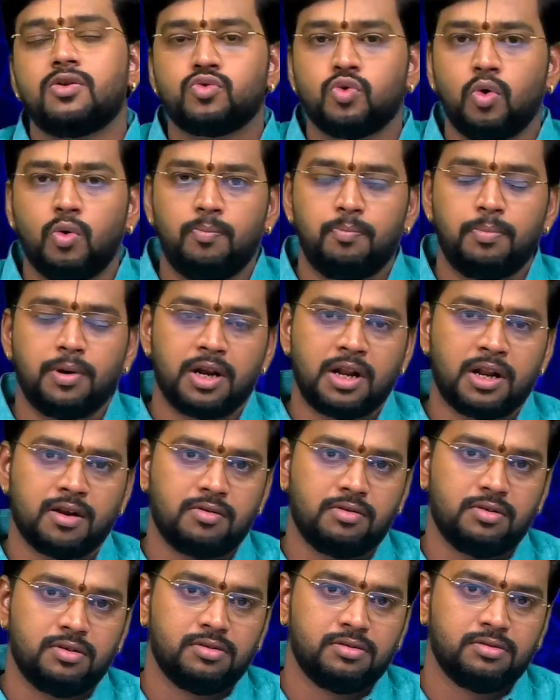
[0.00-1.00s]
சூப்பராக
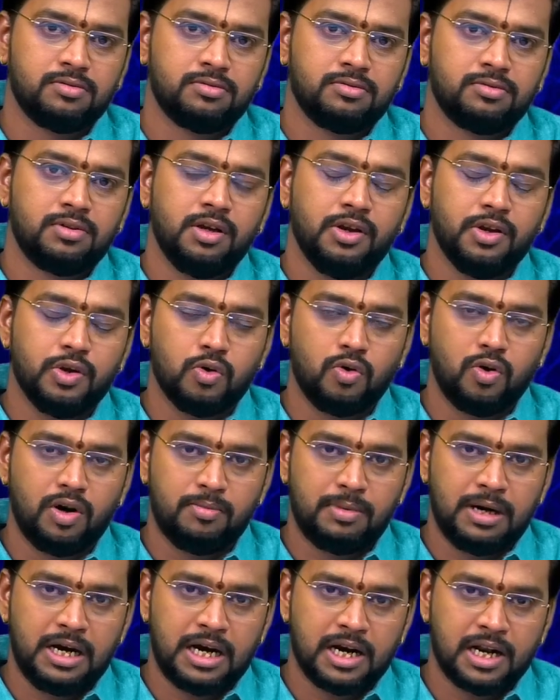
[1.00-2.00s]
இருக்கும்
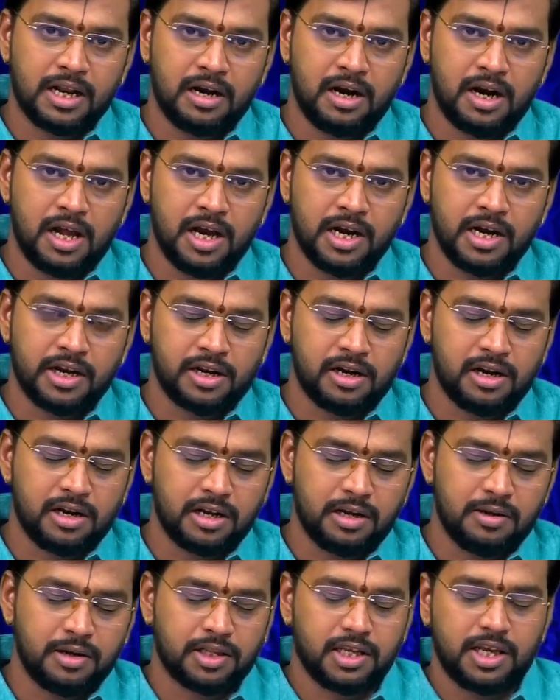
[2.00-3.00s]
யோகமான நாளாக இந்த நாள்
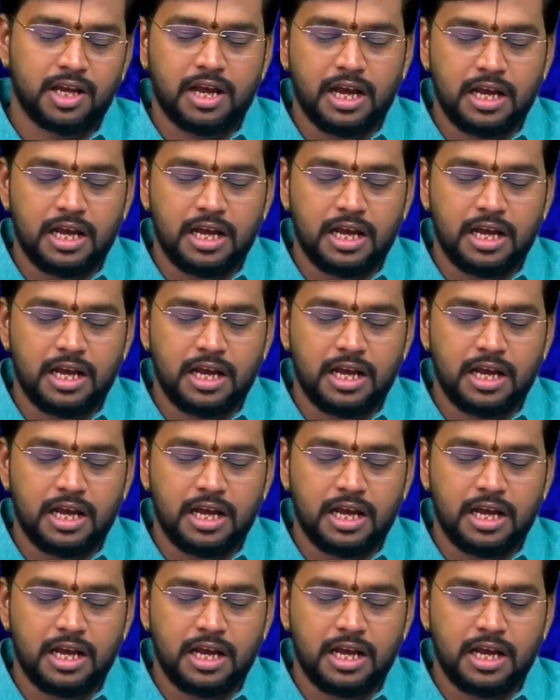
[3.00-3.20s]
இருக்கிறது